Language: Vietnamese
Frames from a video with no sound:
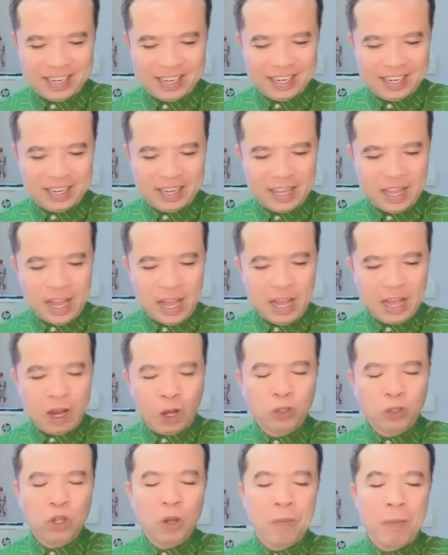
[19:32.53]
à,
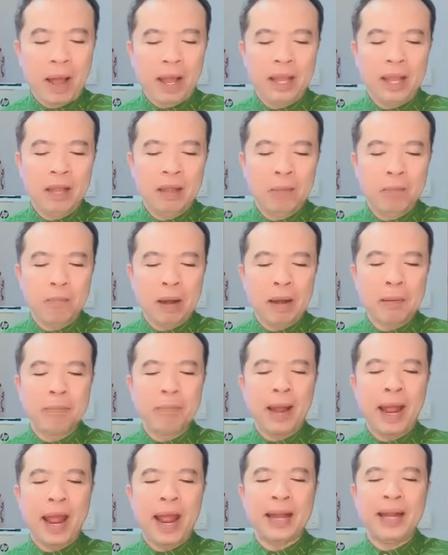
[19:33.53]
câu số 7
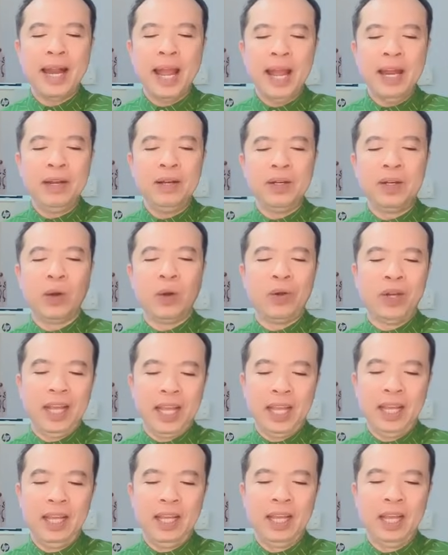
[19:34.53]
bạn bè đến rồi
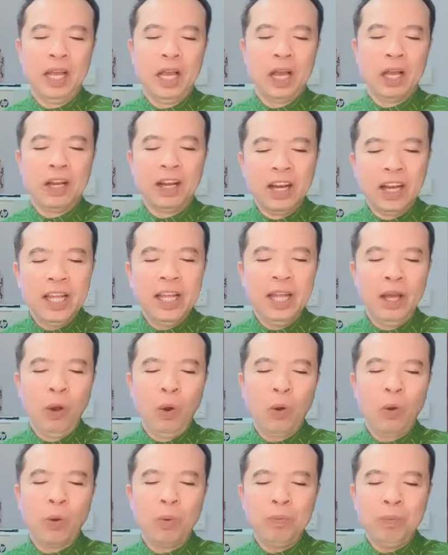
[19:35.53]
đi người
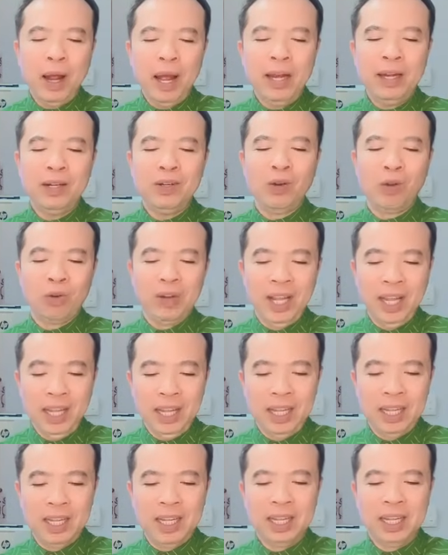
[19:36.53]
yêu cũng đến rồi
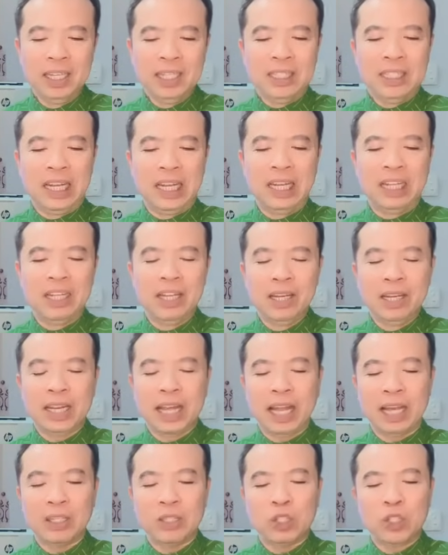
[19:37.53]
đi chỉ những
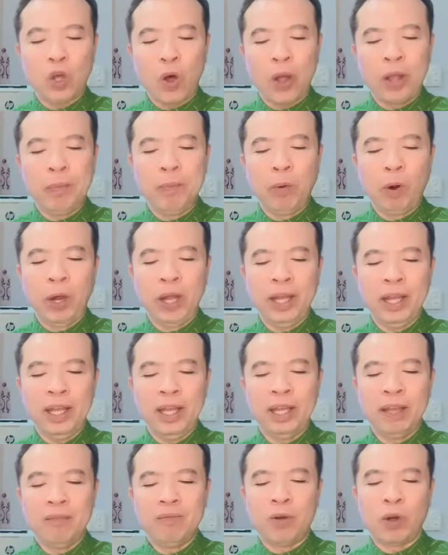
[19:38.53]
kẻ soi mói
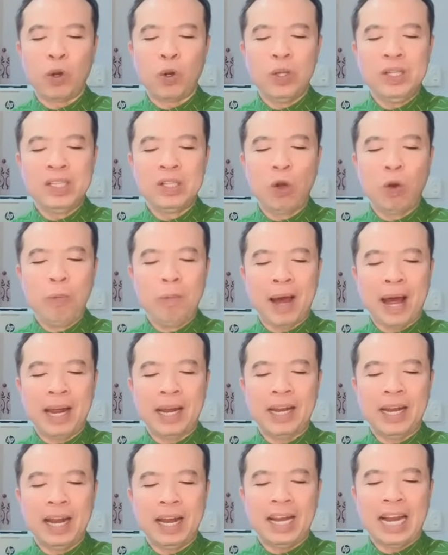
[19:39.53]
và nói xấu
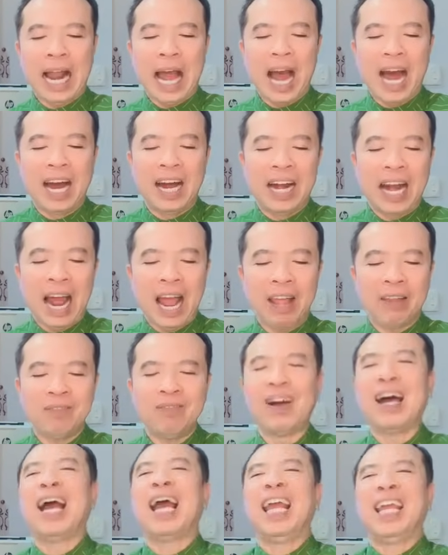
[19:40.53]
bạn là ở lại
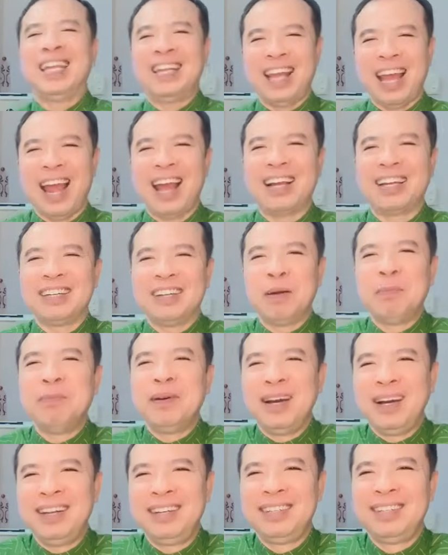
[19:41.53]
và ngày càng
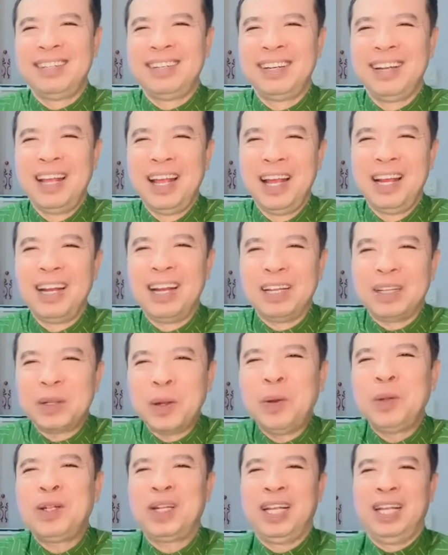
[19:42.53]
đông hơn người
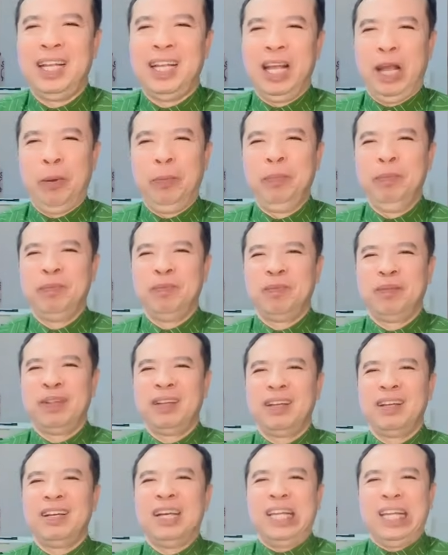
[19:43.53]
tốt thì hiếm
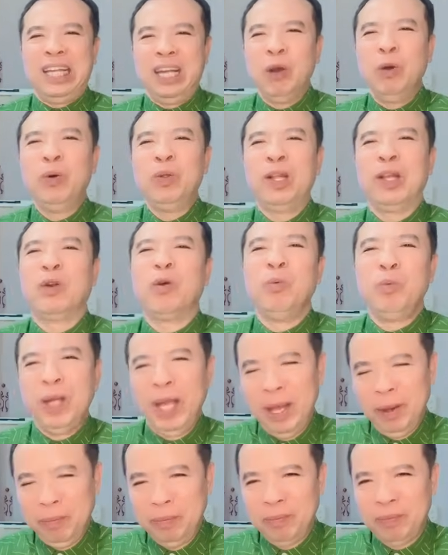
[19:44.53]
người yêu thì
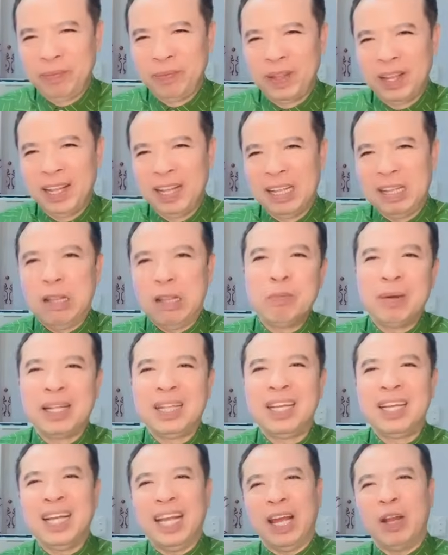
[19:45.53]
cũng hiếm nhưng
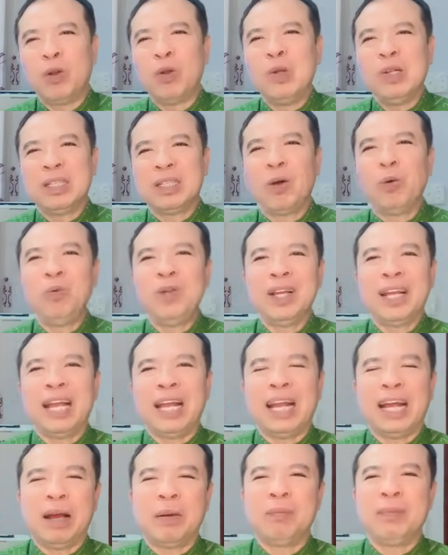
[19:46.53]
mà những kẻ nói xấu với
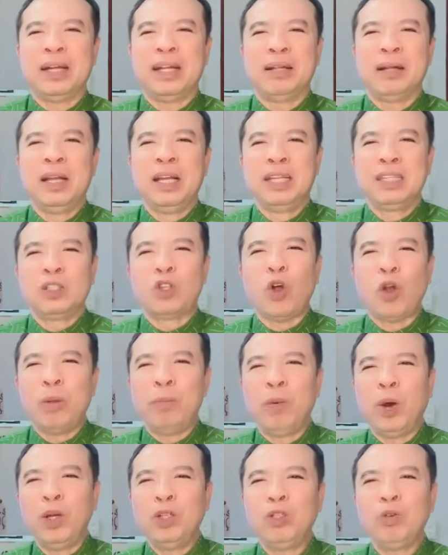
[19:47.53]
kẻ mà
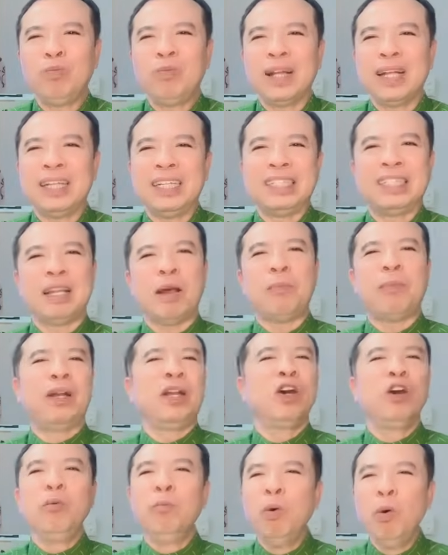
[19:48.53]
soi mói chúng ta thì sao
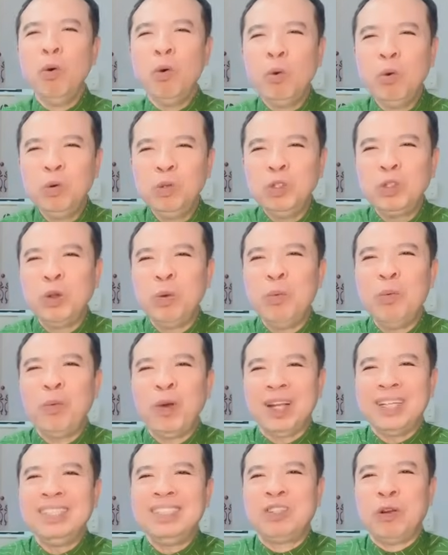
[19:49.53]
mà nó cứ bu
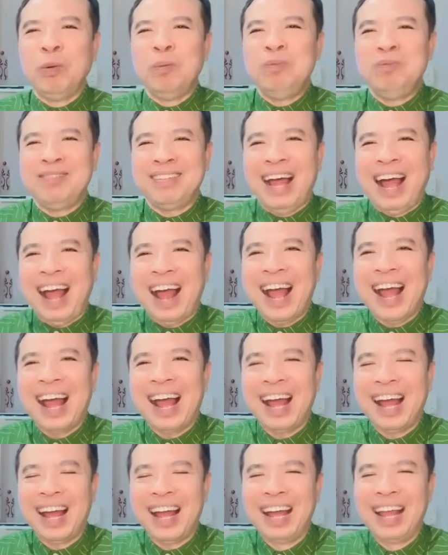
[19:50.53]
xung quanh chúng
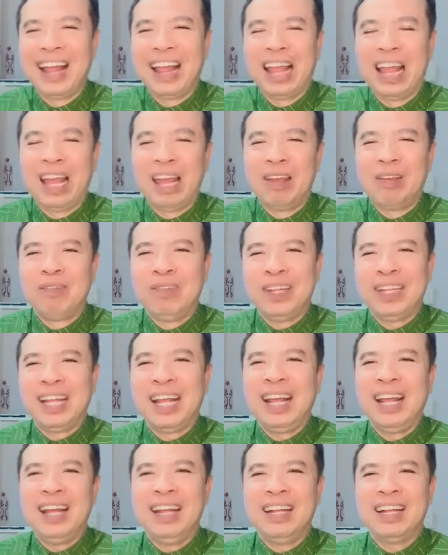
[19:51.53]
ta vì
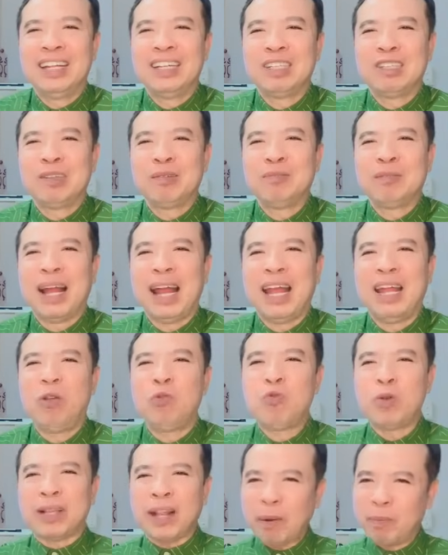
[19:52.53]
thế chúng ta
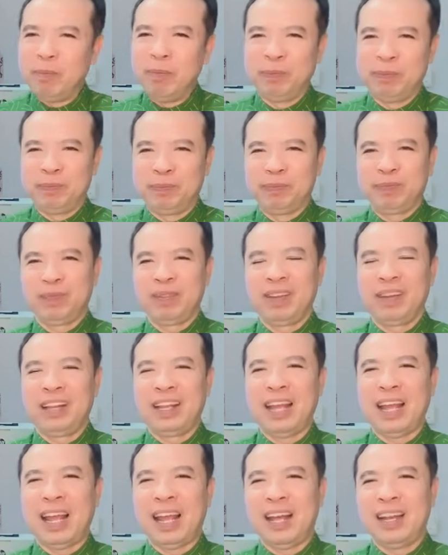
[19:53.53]
hãy quyết tâm
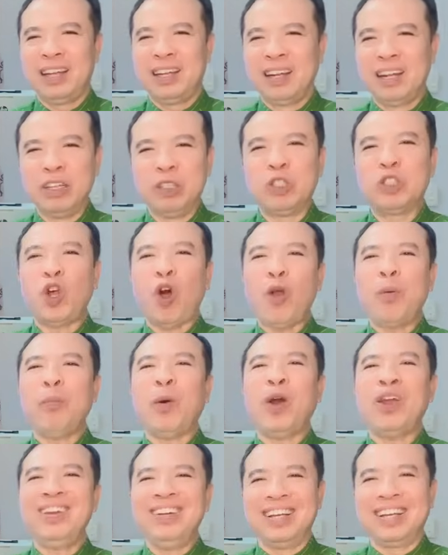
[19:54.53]
đừng
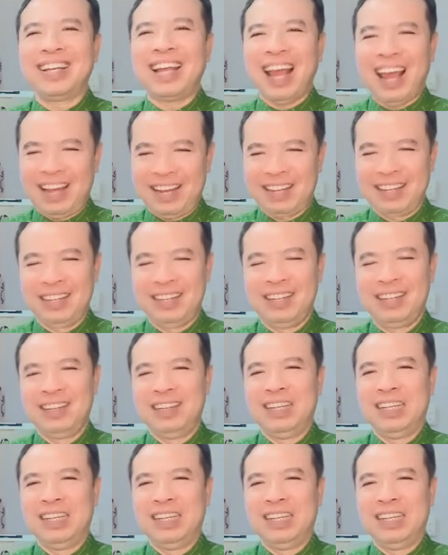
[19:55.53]
soi mói người khác,